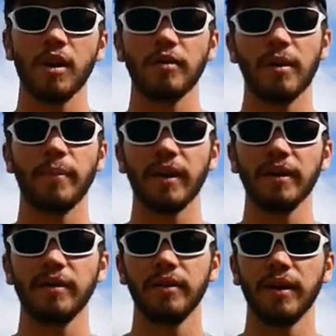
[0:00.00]
On va
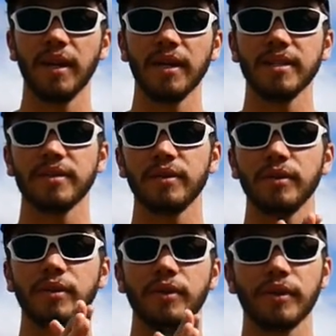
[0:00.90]
parler de est-ce
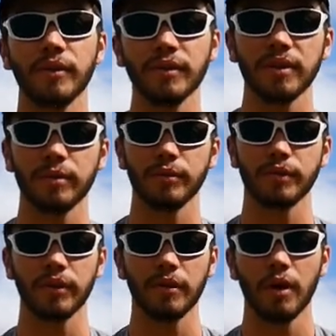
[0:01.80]
que quand on est
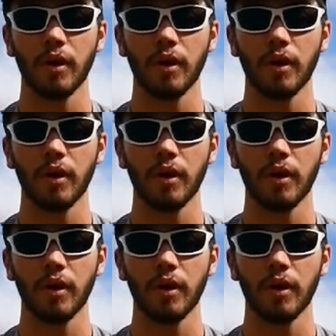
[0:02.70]
débutant,